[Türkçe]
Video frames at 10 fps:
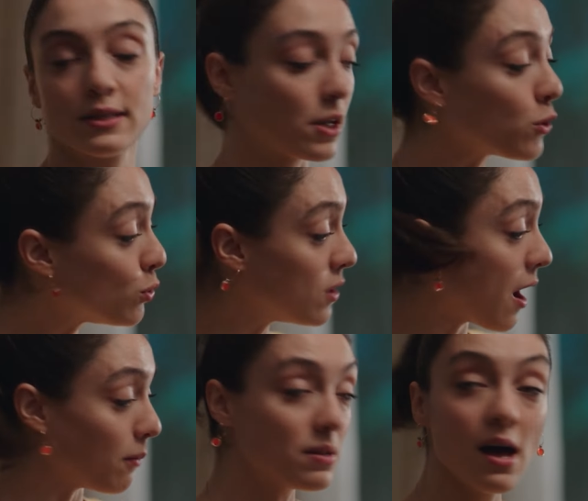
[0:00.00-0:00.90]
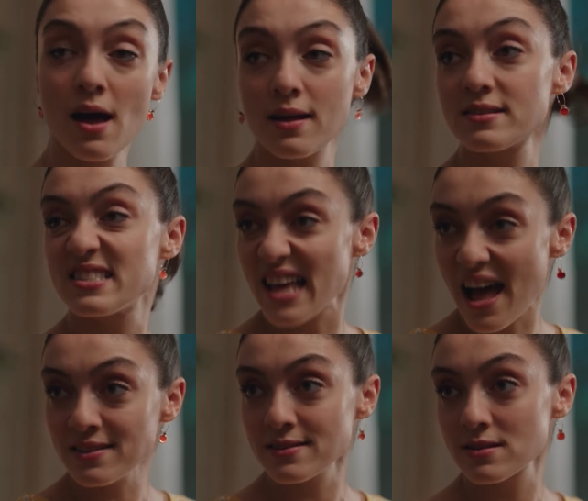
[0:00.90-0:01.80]
İşte Hülya abla,
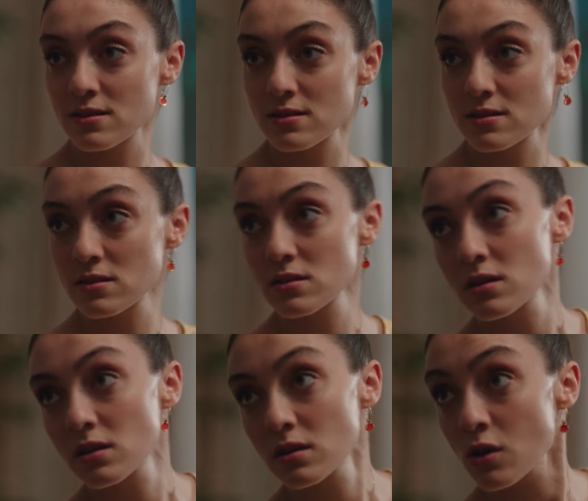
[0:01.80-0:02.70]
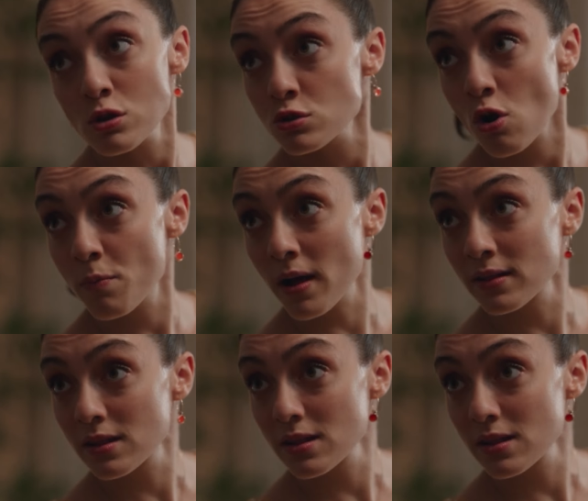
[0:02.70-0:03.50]
sen, Göz Turban.